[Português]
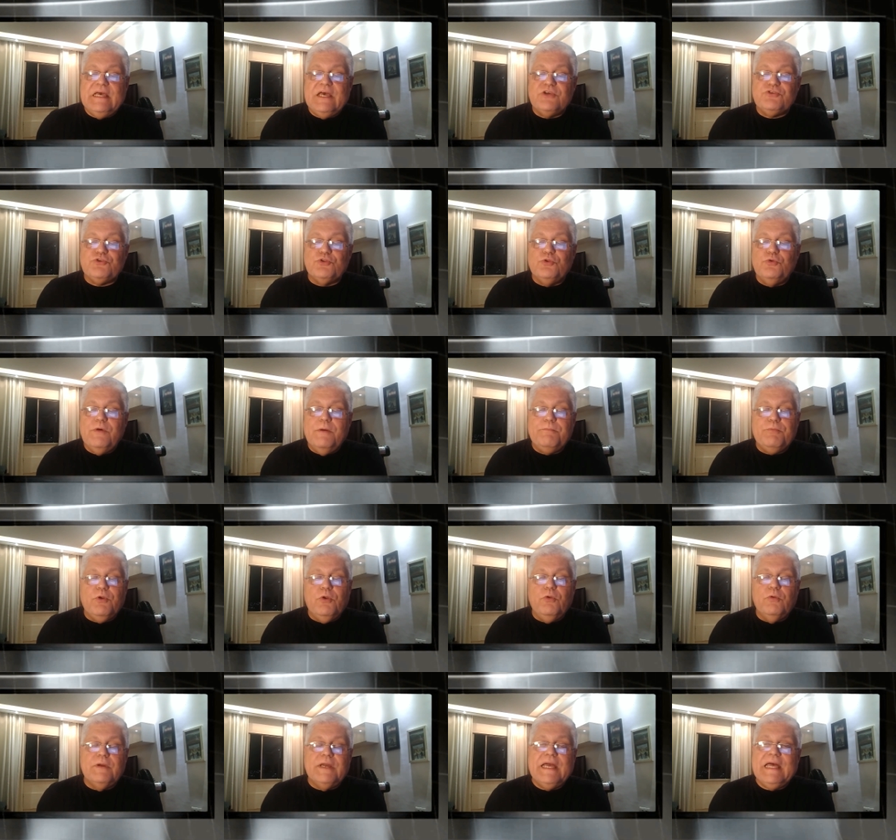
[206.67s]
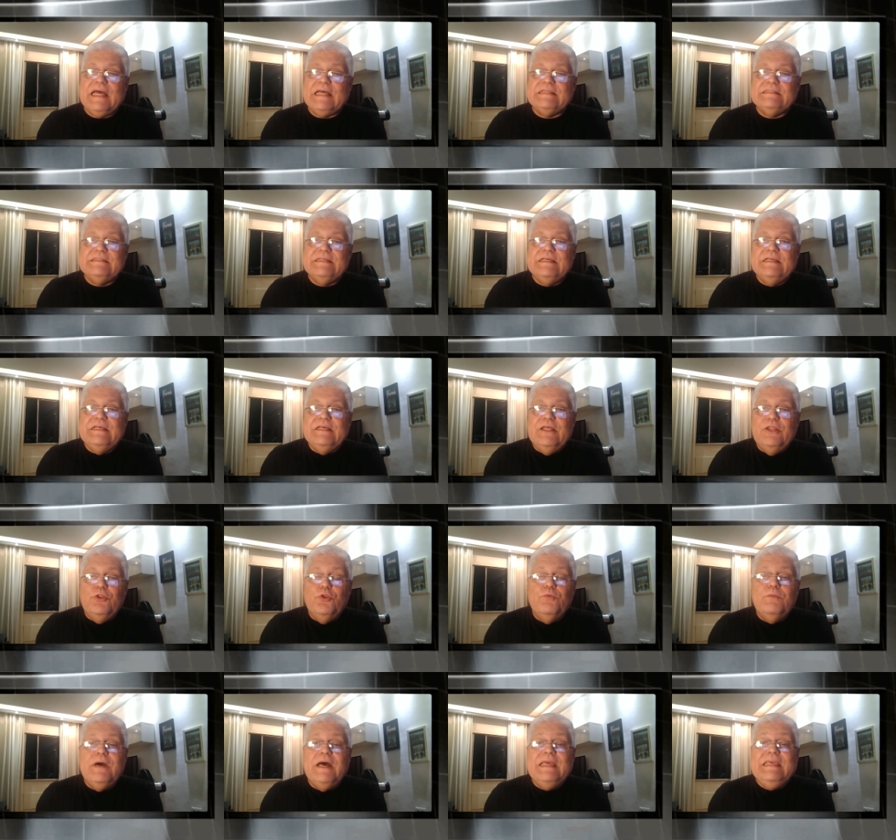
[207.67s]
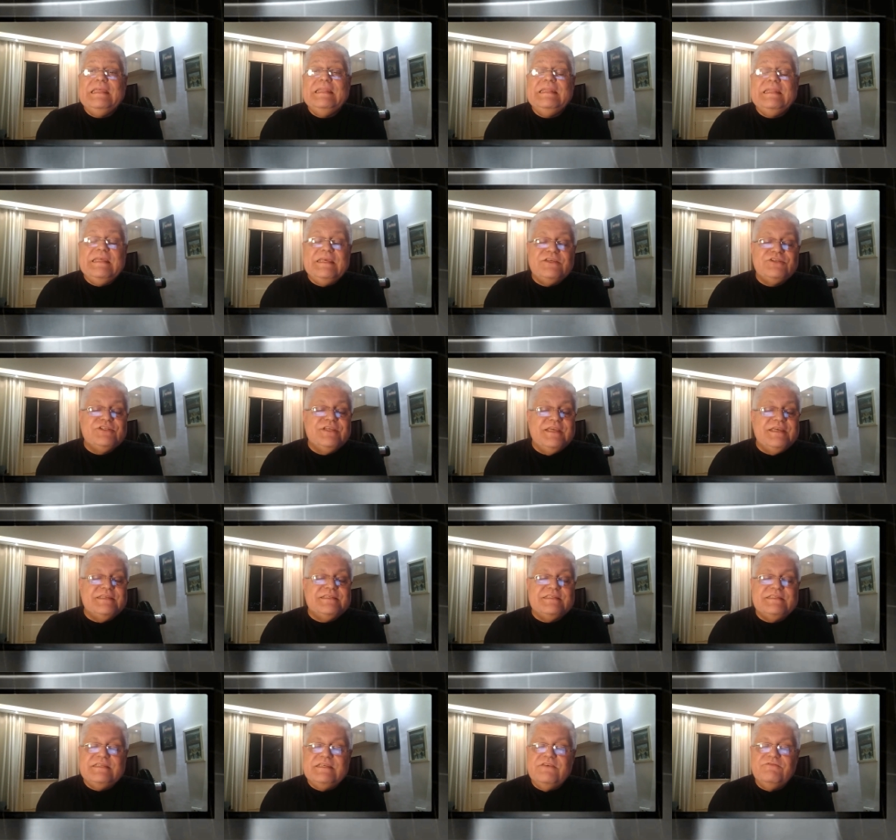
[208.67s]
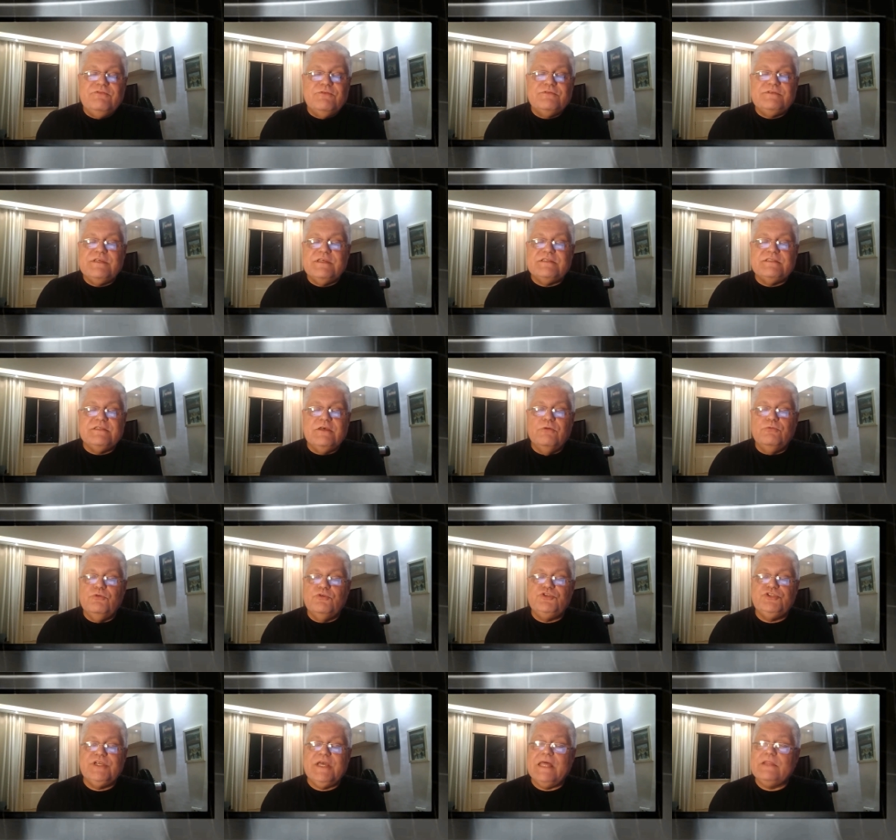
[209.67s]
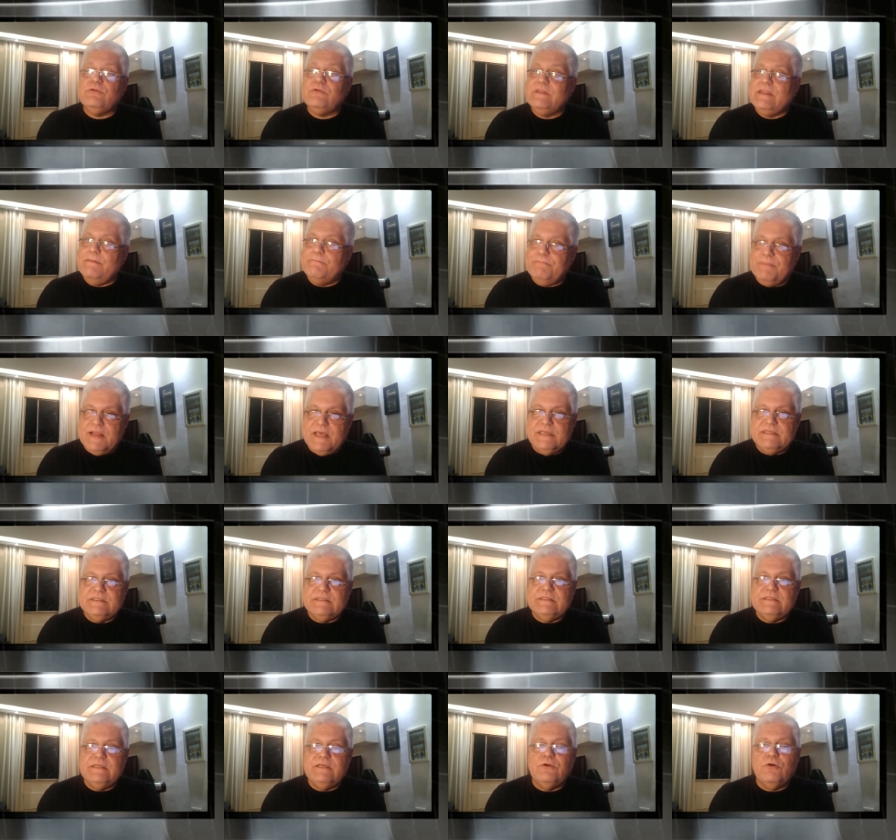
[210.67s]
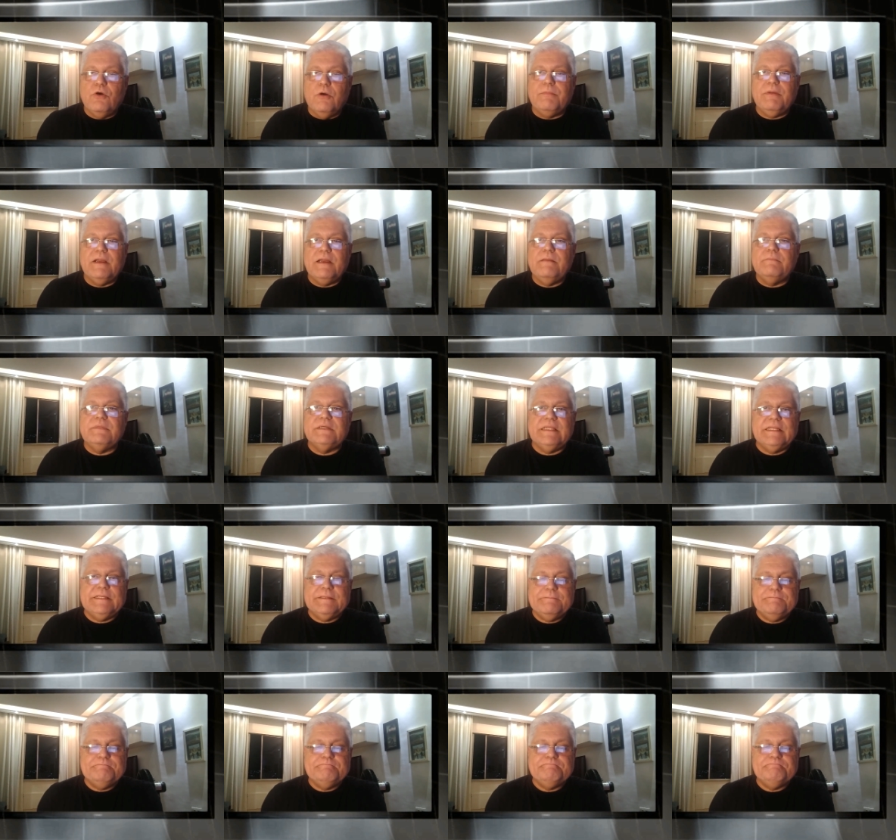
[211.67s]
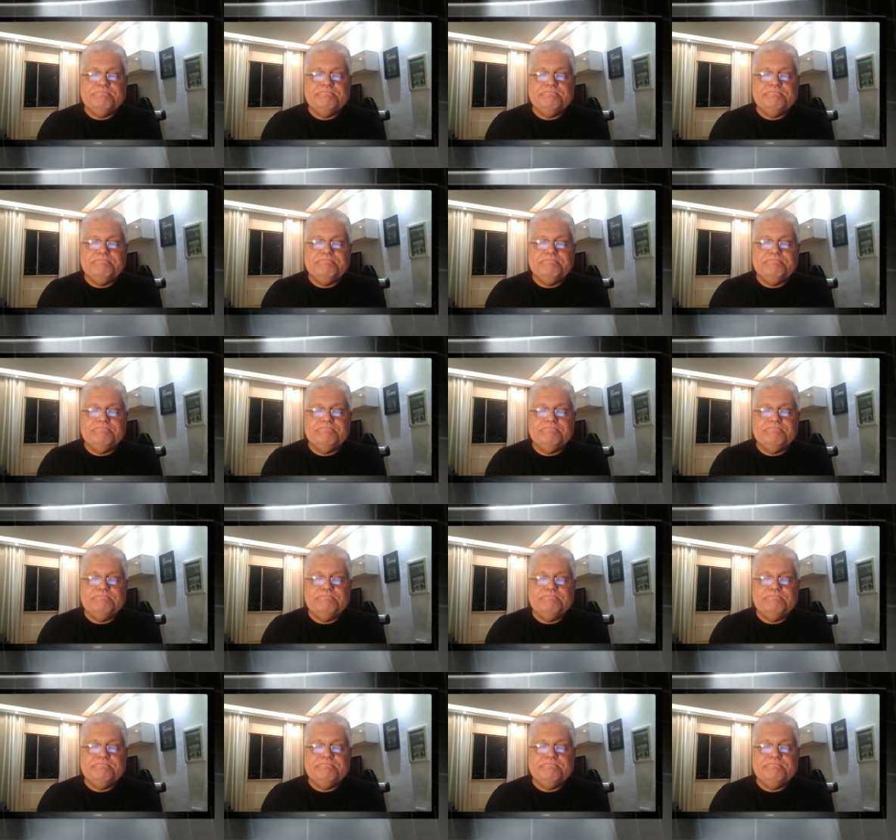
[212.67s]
ajudou a prolongar numa inesquecível sessão no Teatro da Praia, em Copacabana.